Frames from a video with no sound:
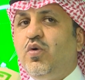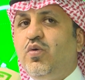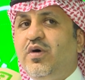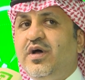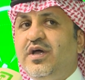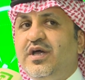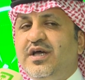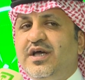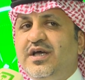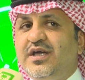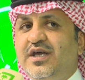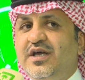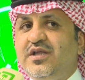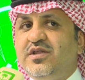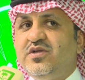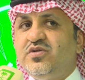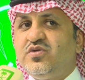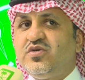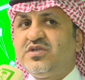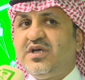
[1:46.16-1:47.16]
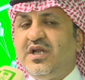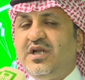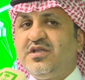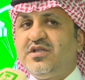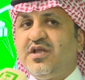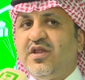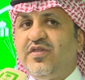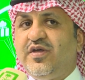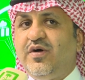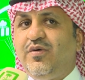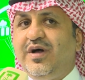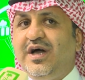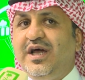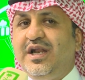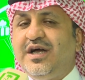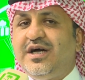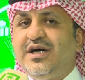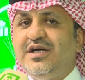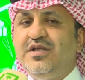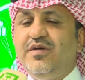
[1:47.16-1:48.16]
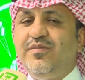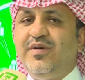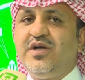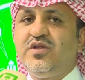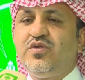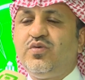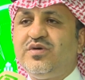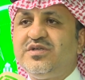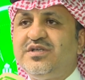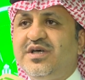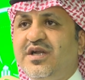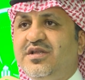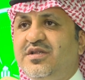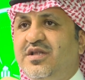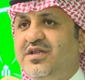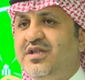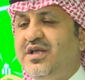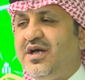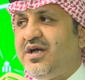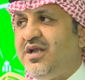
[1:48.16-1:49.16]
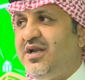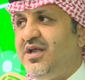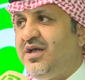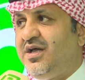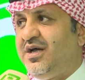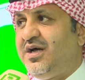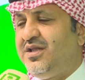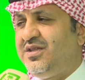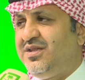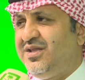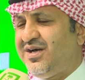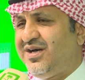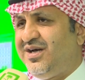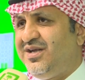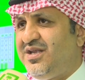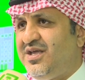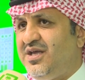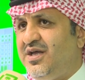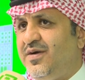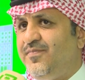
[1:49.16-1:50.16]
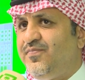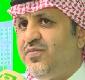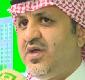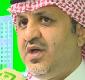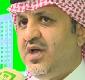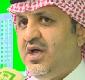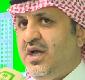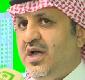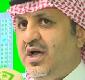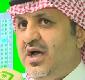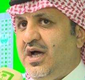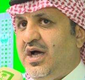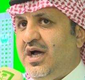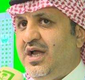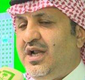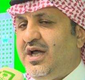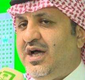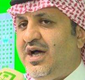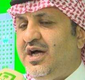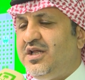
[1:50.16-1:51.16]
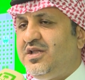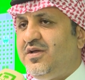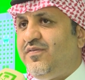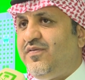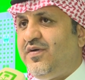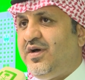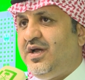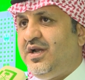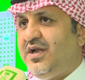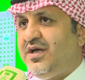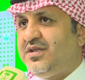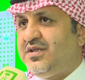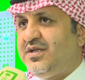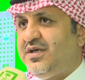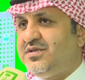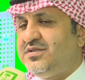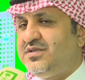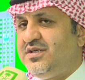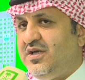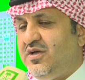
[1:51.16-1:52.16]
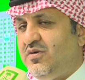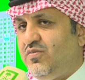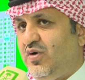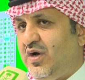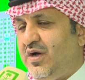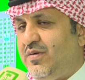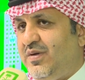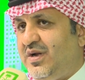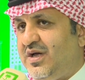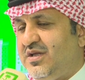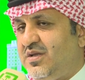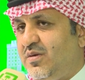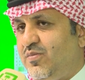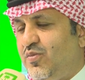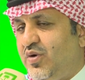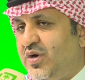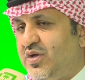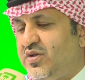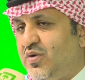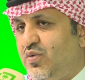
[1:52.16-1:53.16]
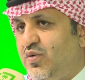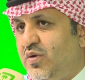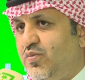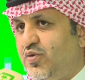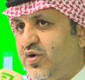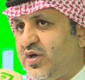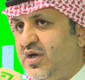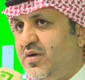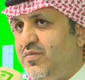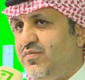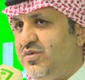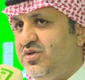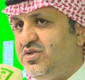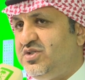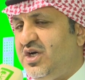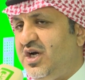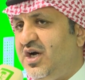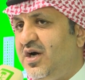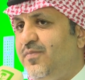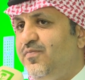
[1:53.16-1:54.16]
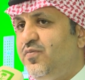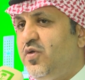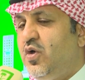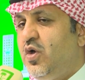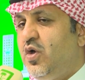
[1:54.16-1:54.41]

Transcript: وهي حقيقة تسلط الضوء على خدمات وزارة الداخلية التقنية الهادفة إلى تيسير معاملات المواطن والمقيم من جهة